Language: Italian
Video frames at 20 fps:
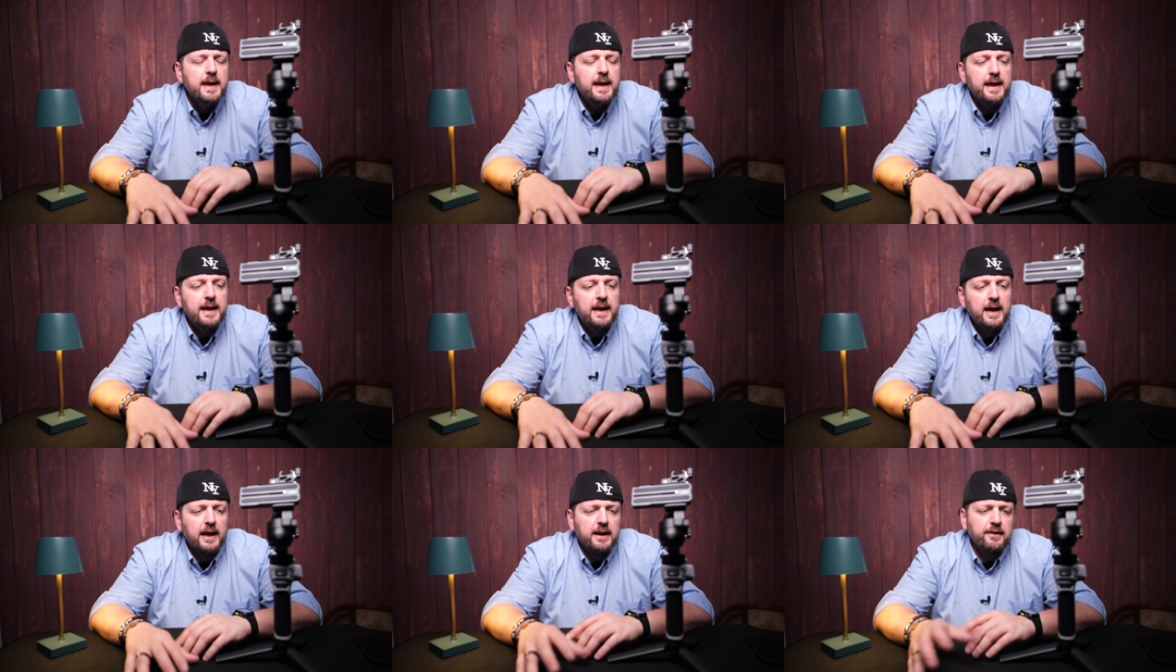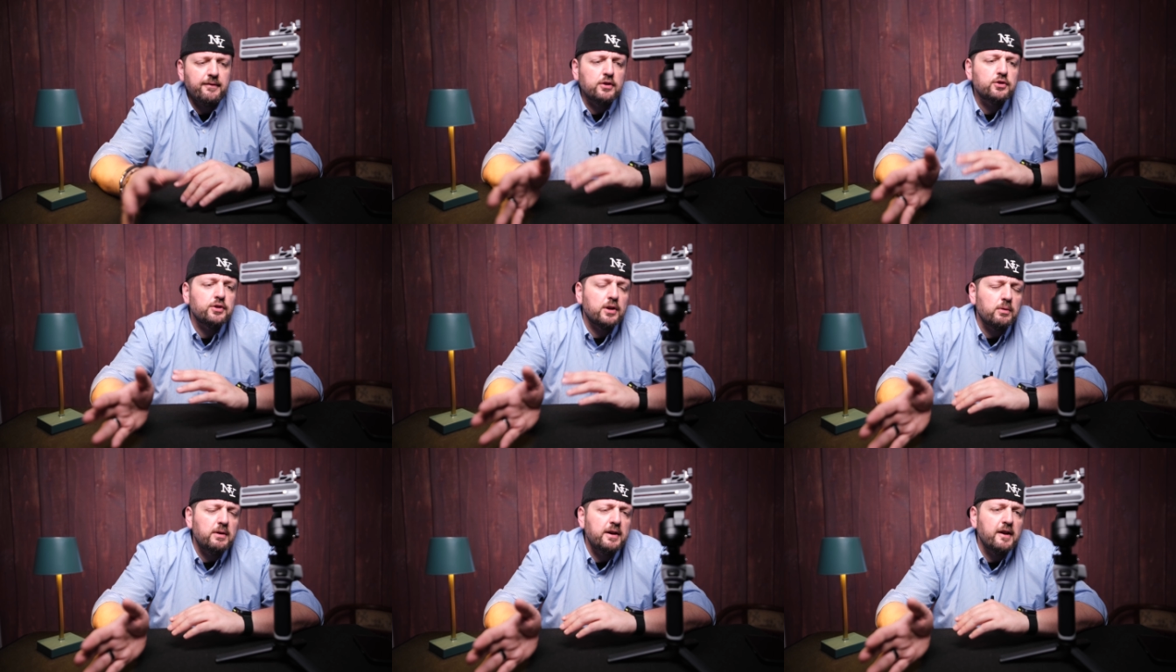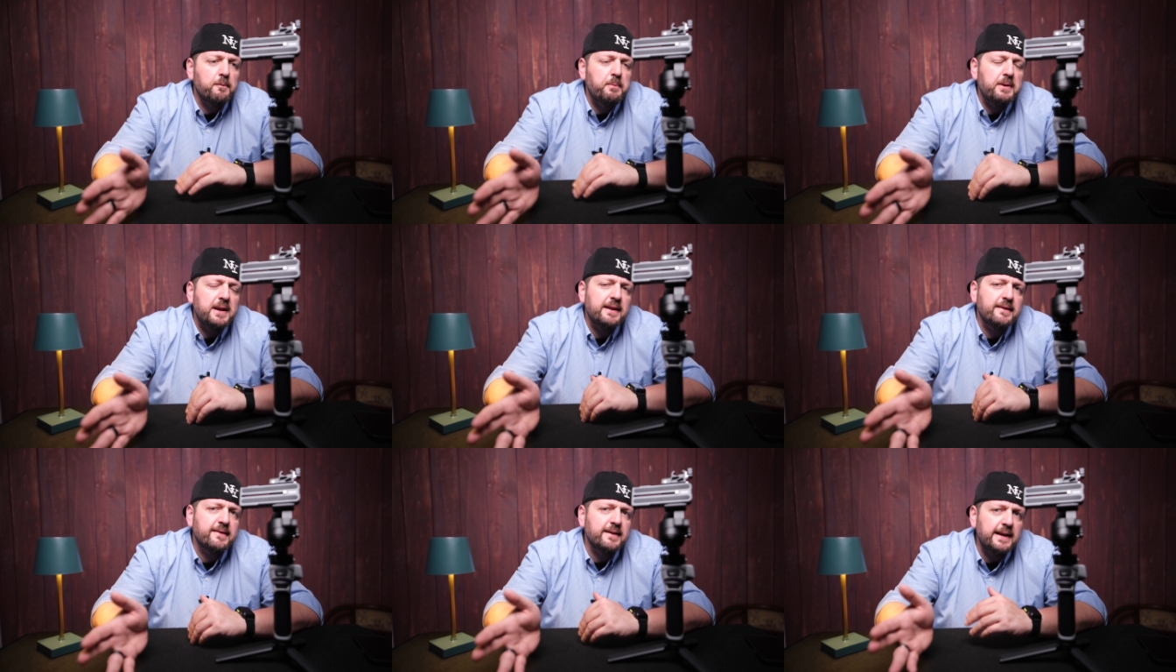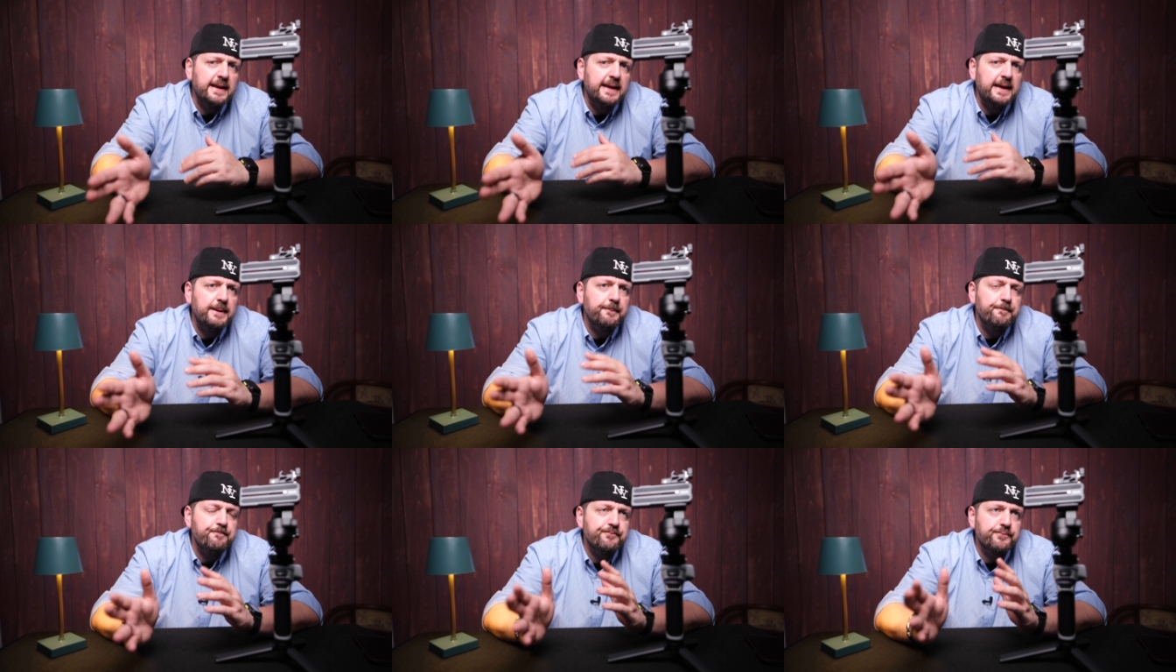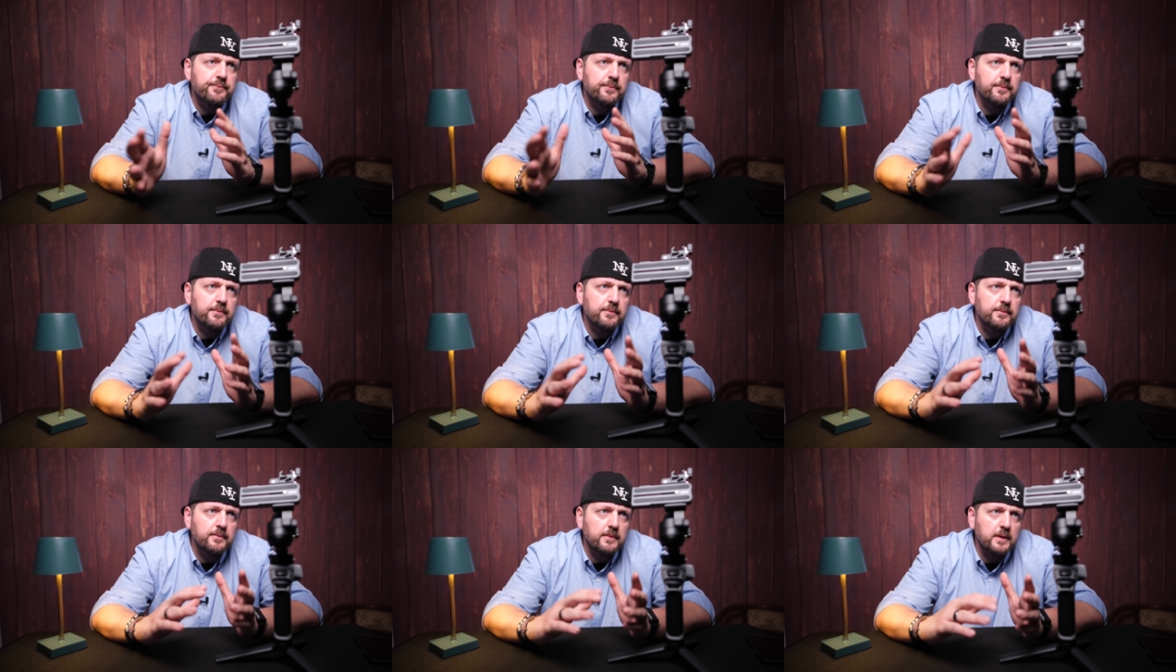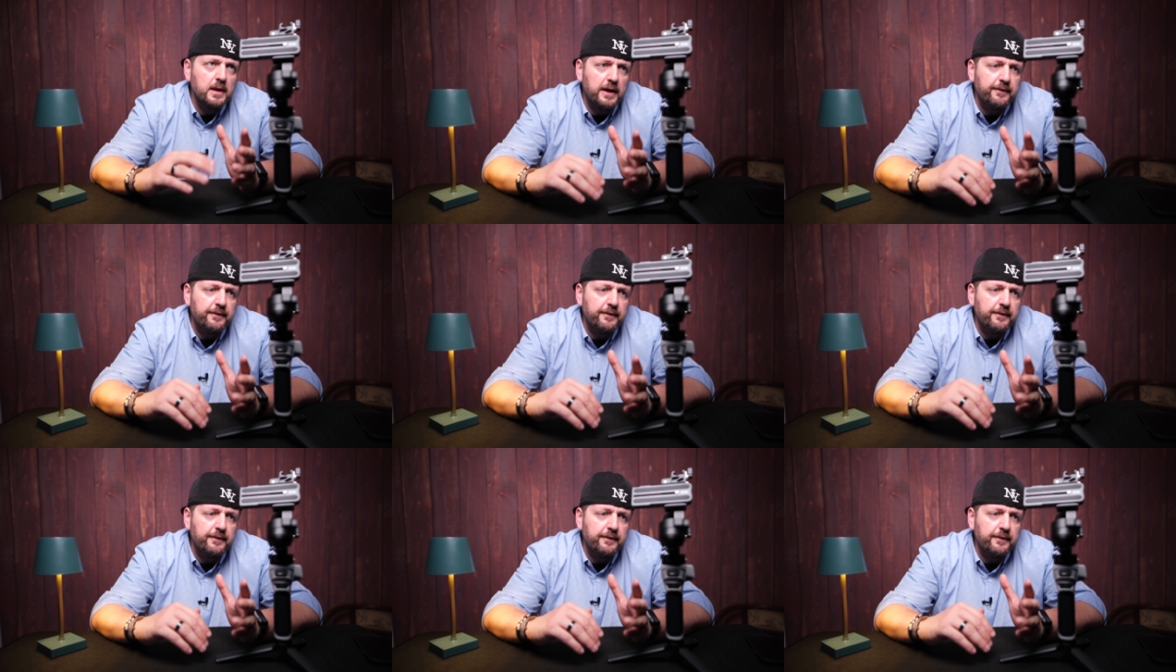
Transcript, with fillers: E arrivando da quell'esperienza lì, mh, mm,